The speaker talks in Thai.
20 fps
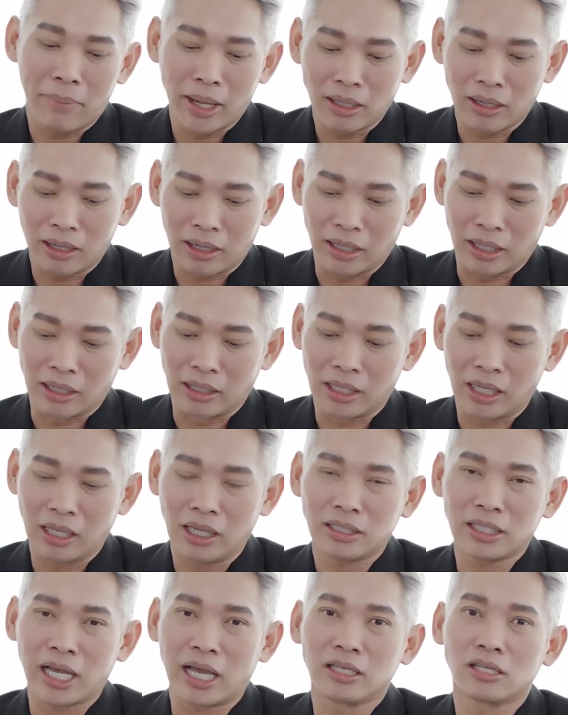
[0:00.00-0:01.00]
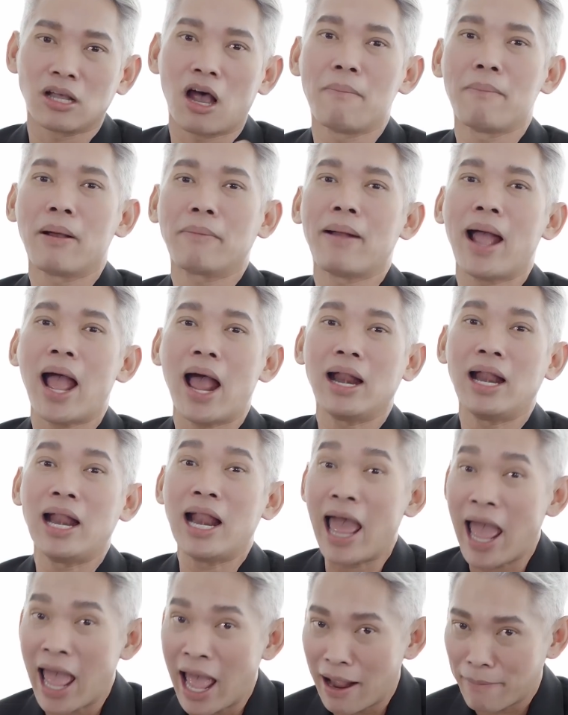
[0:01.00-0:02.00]
เป็นกลิ่นที่ชัยชอบมา
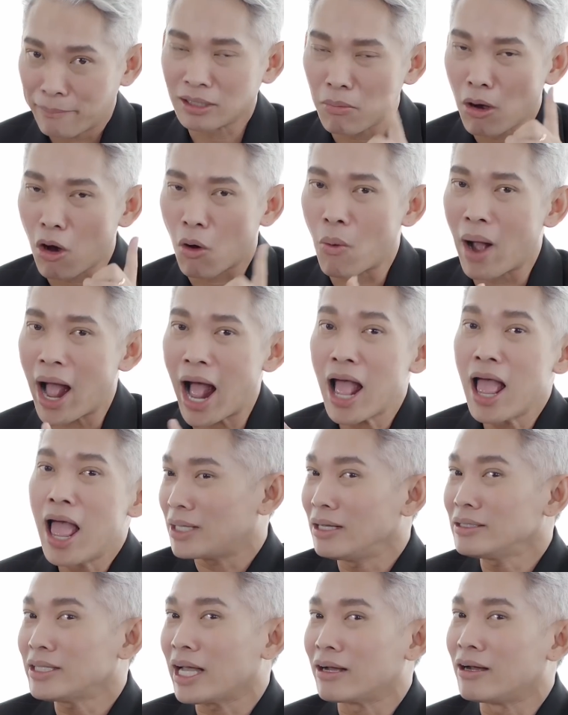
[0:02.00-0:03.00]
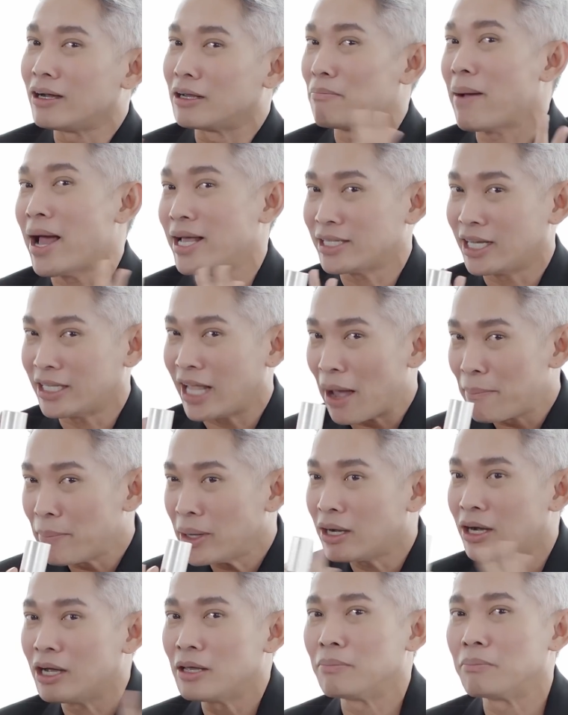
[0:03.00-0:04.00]
กๆและจะบอกว่าตั้งแต่เกิดมาชัยแทบ
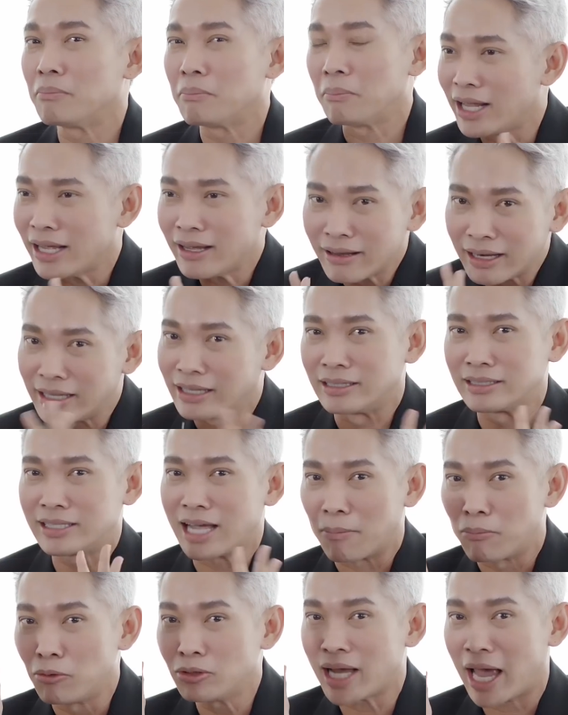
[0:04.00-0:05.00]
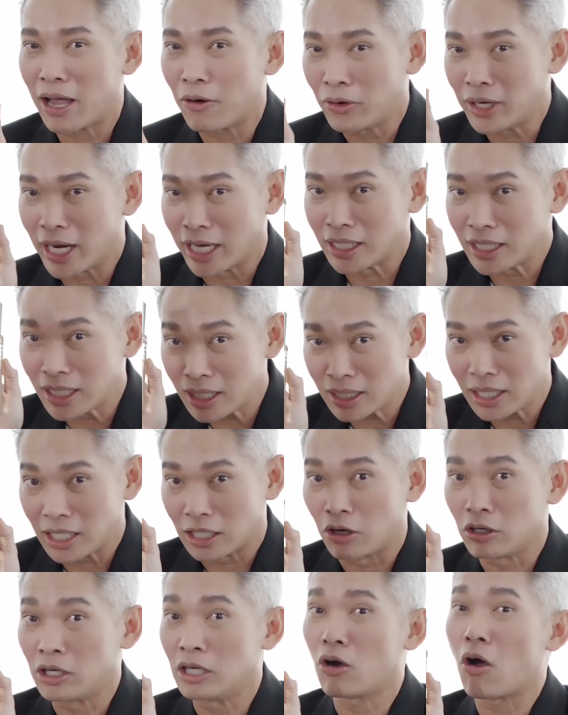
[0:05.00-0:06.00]
ไม่เคยได้กลิ่นจากผู้ชายคนไหนที่ฉี
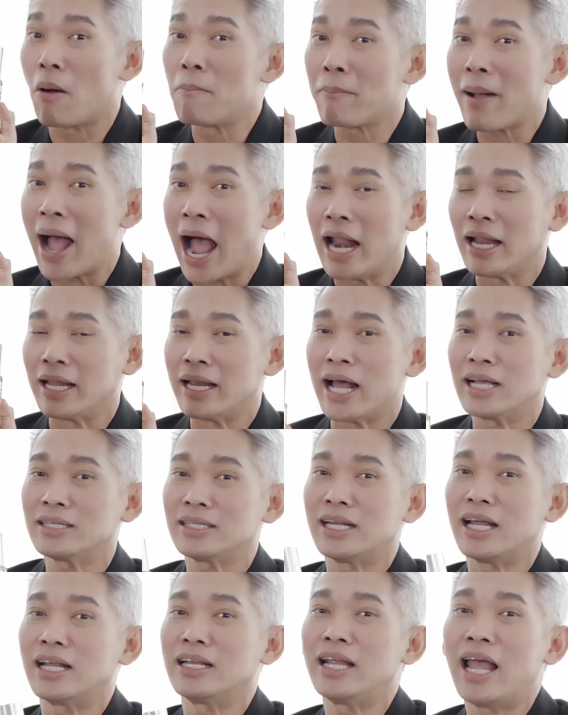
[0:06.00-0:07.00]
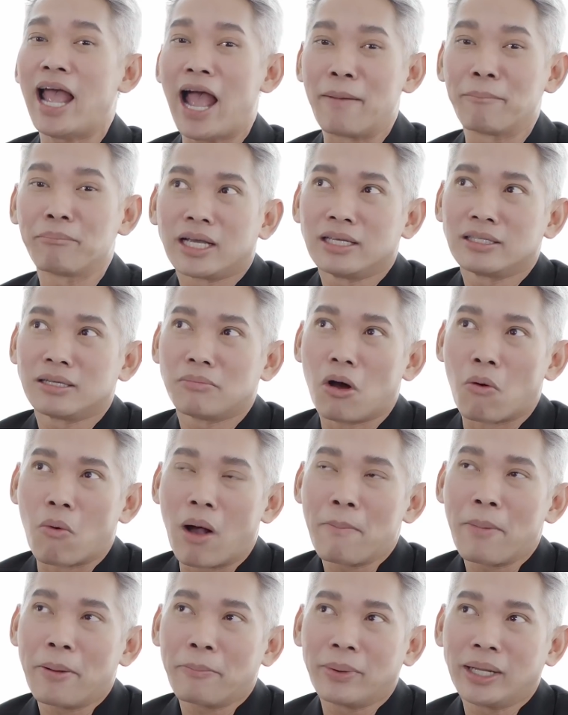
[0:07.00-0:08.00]
ดออเดอร์กอมปาเลยนะฉะนั้นเนี่ยชัยจะบอก
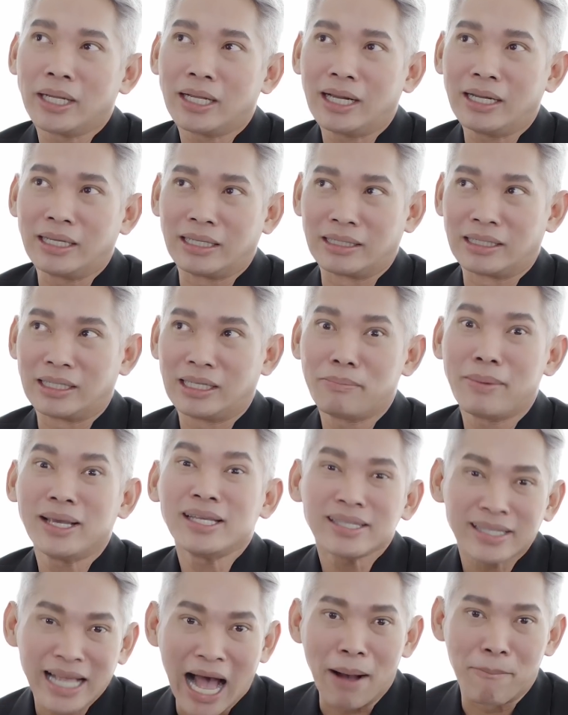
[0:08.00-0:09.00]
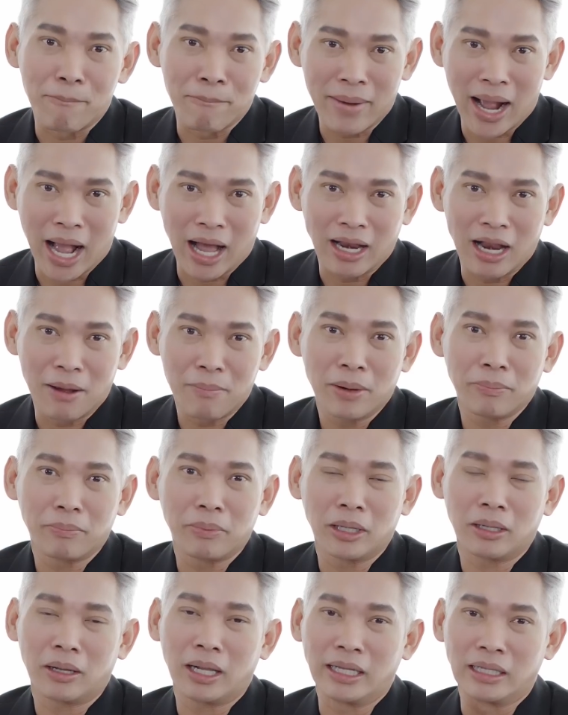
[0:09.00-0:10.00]
ว่ามันเป็นกลิ่นที่ไม่ซ้ำอ่ะแล้วมัน
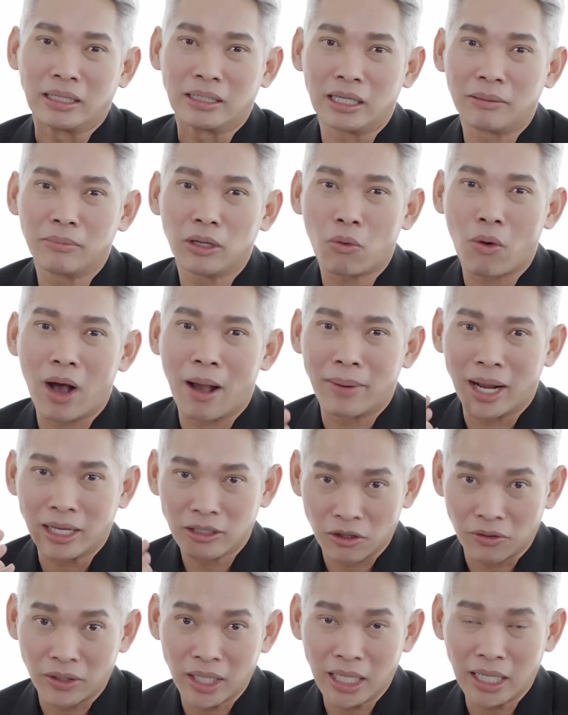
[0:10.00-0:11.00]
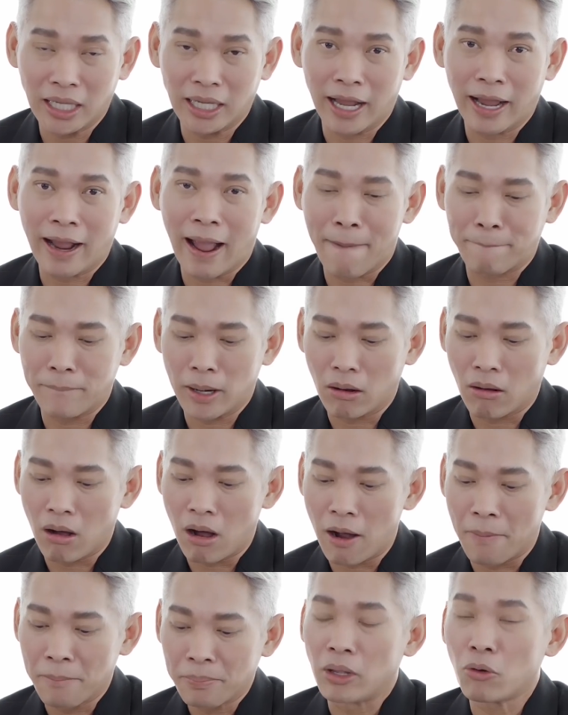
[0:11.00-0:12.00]
เป็นกลิ่นที่มีความลักชัวรี่นะครับแล้ว
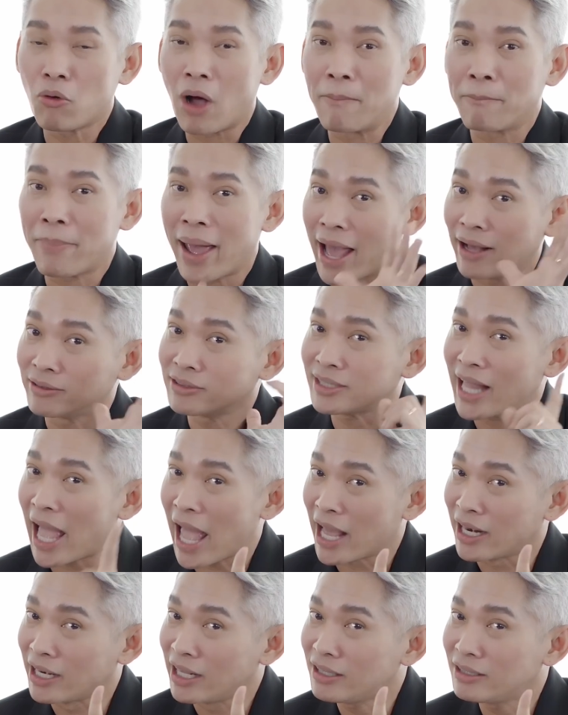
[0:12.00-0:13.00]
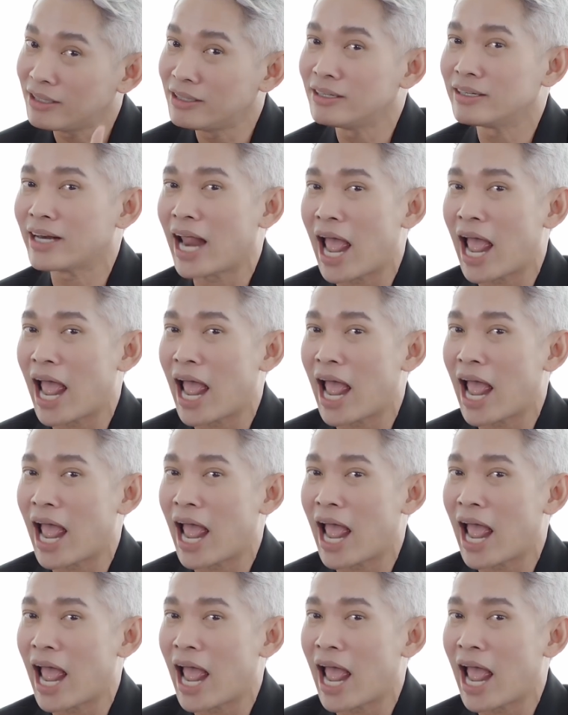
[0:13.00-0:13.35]
ก็มีความแพงแต่นิดนึง